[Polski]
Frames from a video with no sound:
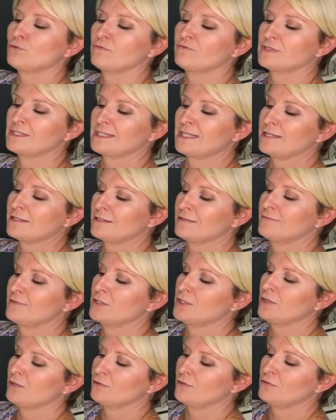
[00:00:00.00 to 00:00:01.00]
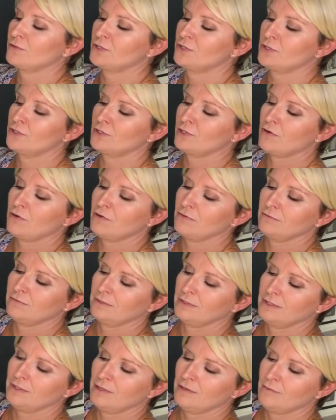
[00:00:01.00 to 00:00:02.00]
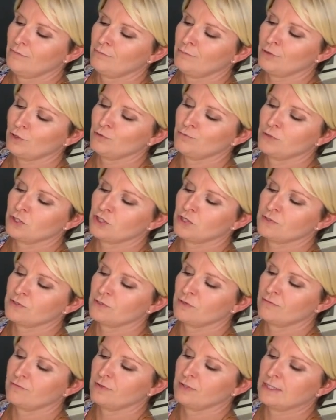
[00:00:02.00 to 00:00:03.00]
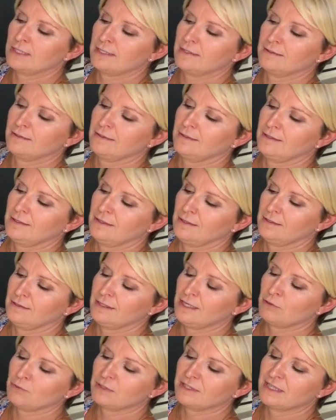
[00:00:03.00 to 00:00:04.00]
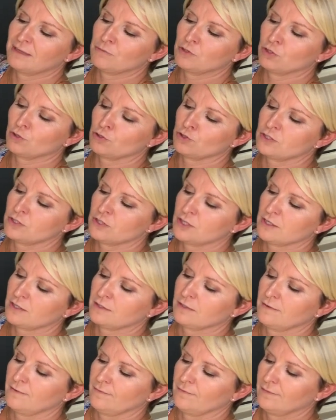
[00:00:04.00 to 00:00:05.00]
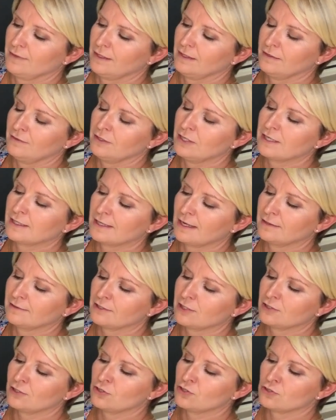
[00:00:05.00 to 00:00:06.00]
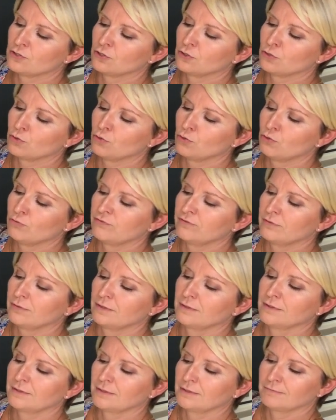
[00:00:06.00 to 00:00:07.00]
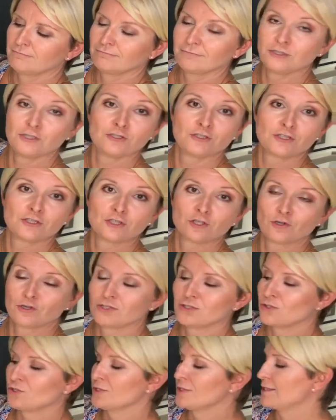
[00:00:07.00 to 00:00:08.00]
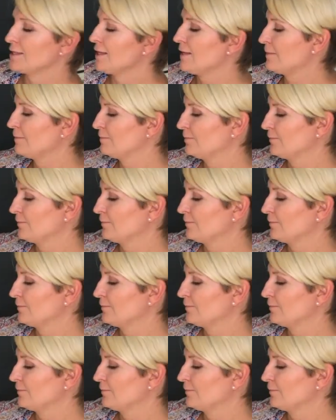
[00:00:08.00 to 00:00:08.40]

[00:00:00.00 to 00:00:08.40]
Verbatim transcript: wystarczy wyciągnąć sitko, pod bieżącą wodę nakładamy koszyczek, kilka energicznych ruchów i sitko jest czyste.